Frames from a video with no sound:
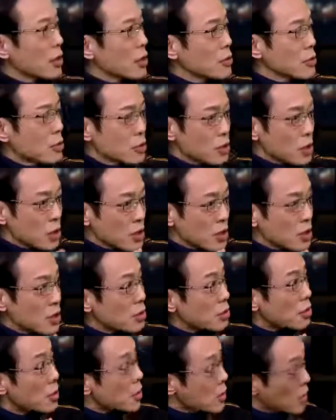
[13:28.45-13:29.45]
他就觉得
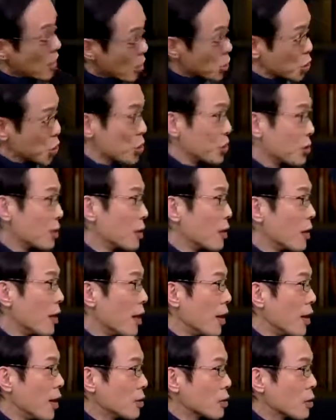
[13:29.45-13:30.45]
是一种乐趣，
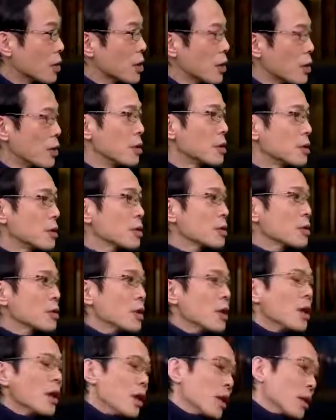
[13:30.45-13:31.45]
这可能就是，